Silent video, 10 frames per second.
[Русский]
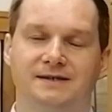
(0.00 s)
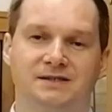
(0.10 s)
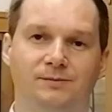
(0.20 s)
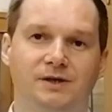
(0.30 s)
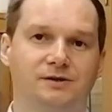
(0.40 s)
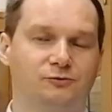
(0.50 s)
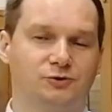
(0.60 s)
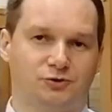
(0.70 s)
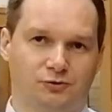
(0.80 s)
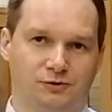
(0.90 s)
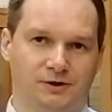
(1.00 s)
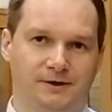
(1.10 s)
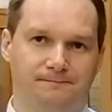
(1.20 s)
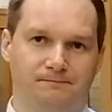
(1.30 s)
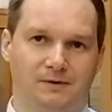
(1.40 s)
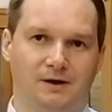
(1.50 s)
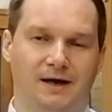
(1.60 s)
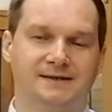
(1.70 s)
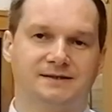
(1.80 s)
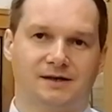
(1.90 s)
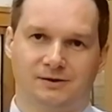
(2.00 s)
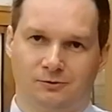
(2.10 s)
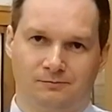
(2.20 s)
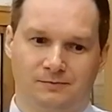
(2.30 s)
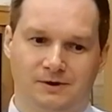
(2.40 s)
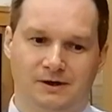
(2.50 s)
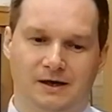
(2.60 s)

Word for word: знаменитый ученый, астроном.